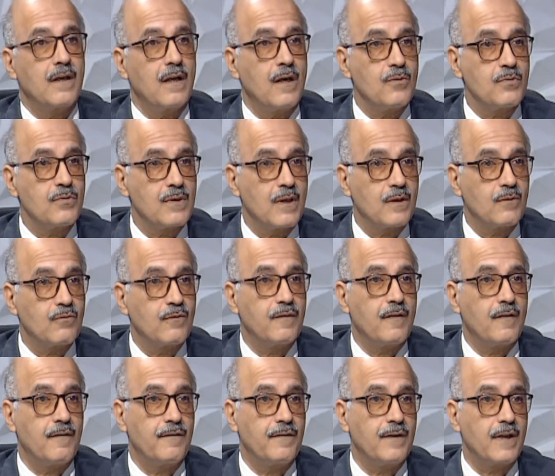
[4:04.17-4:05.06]
الاوسط
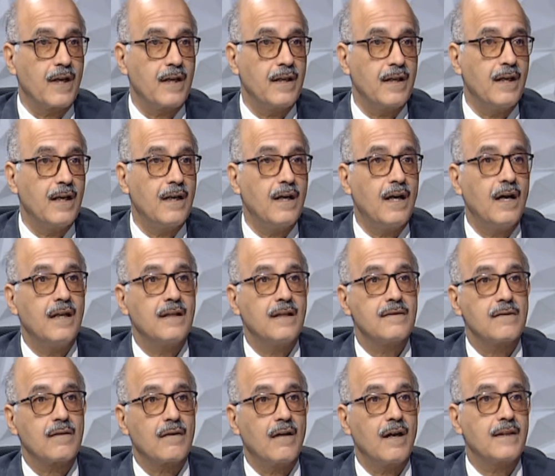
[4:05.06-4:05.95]
وفي افريقيا
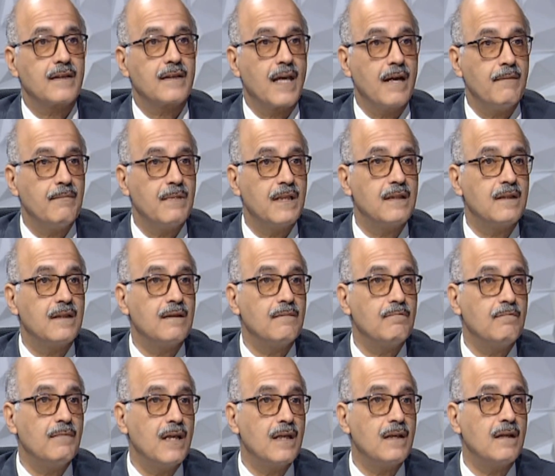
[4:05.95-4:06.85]
زراعه كبد
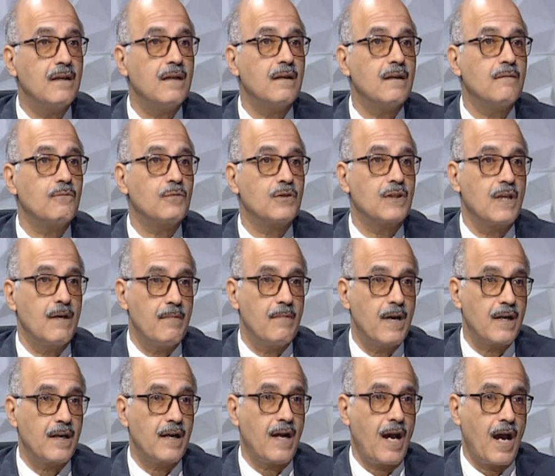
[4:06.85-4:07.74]
من
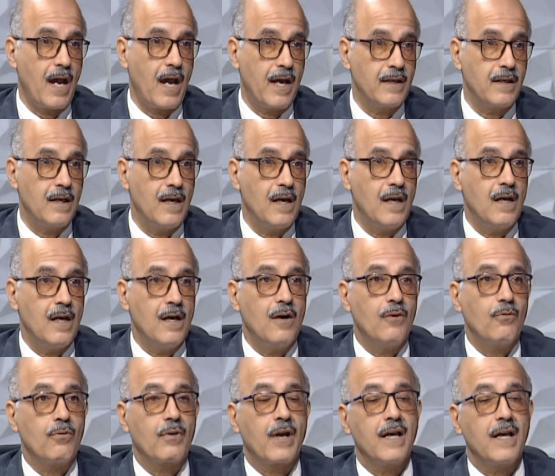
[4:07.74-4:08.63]
متبرع حي
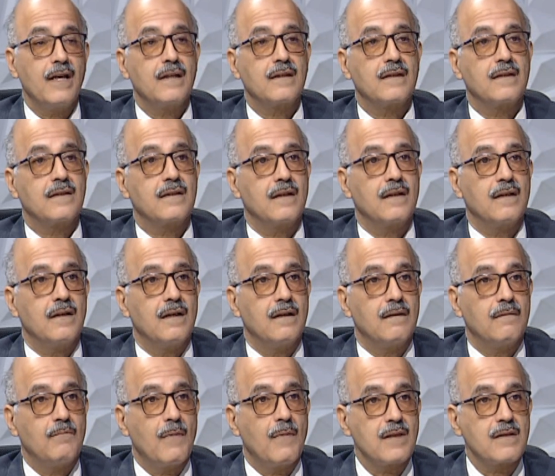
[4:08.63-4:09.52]
وكانت
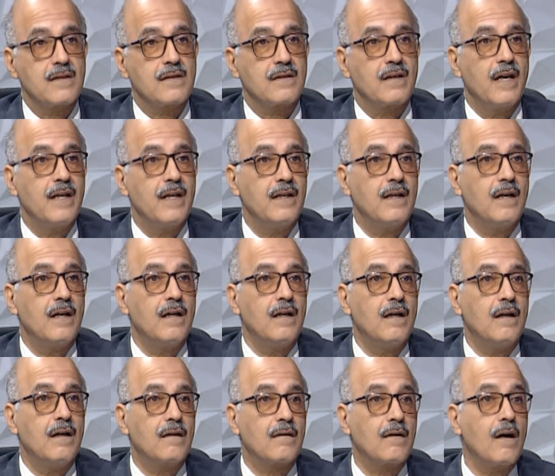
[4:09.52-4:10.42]
مصر هي
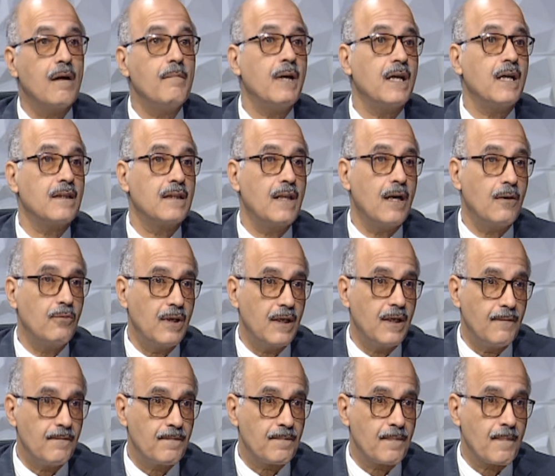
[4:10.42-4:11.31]
رابع
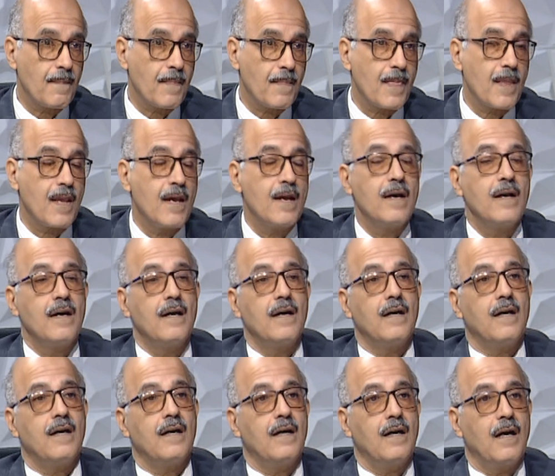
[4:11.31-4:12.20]
دوله
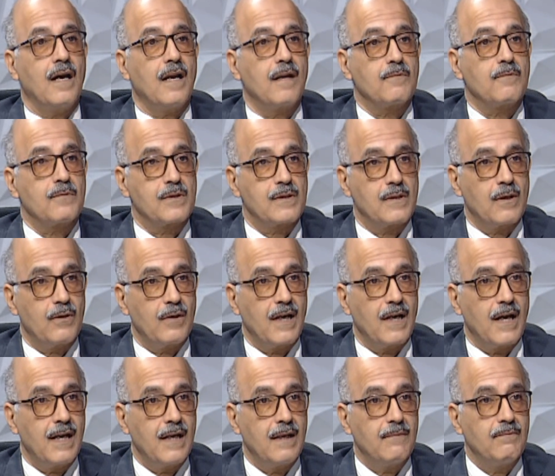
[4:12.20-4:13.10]
آه، على مستوى
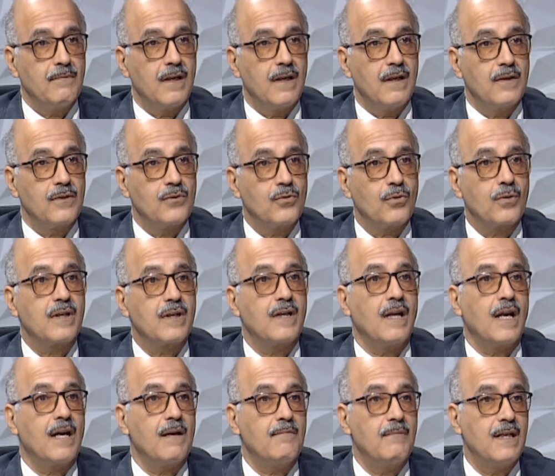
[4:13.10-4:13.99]
العالم اللي تجري
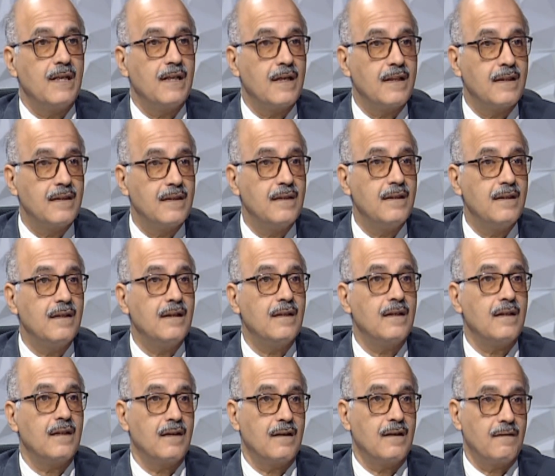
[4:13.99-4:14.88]
العمليات دي
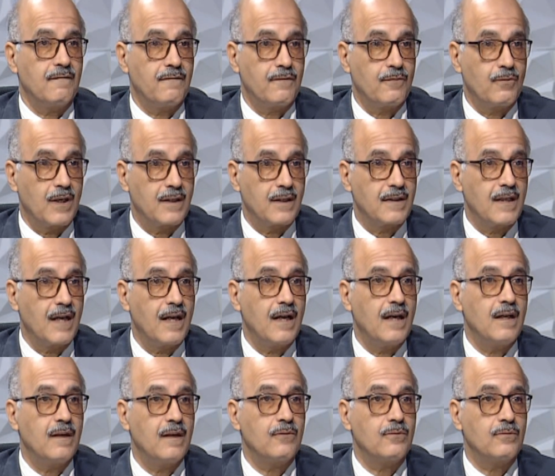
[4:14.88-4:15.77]
في
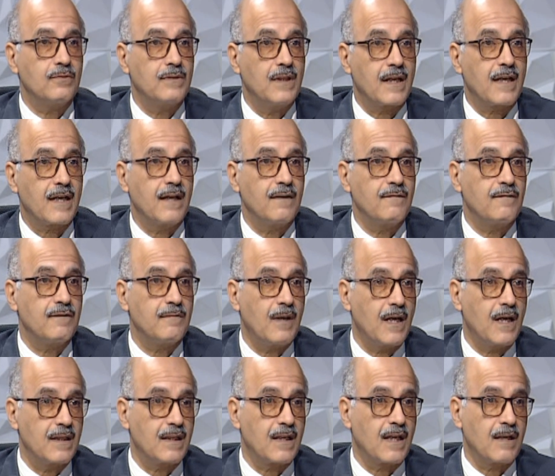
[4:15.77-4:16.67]
وقتها وده كان في
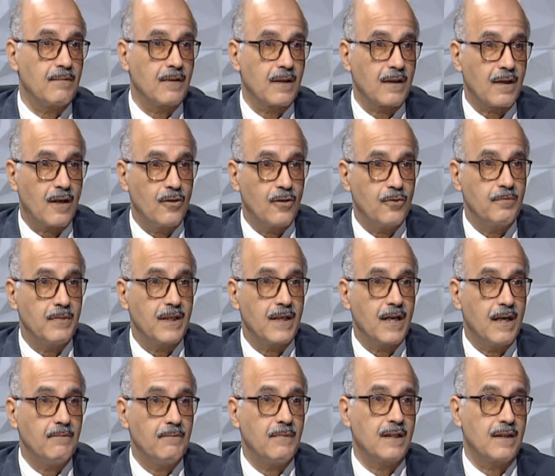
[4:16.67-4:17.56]
معهد الكبد القومي
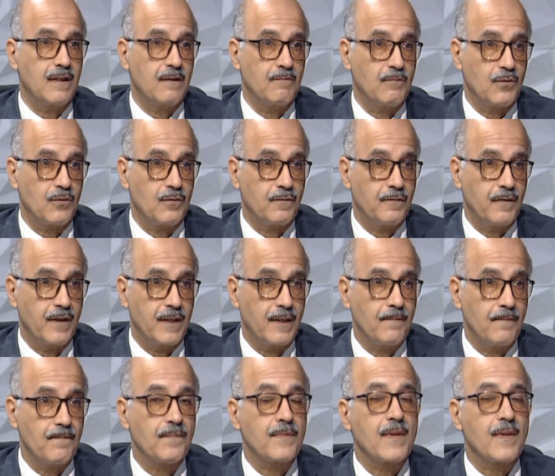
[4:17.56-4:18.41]
جامعة المنوفية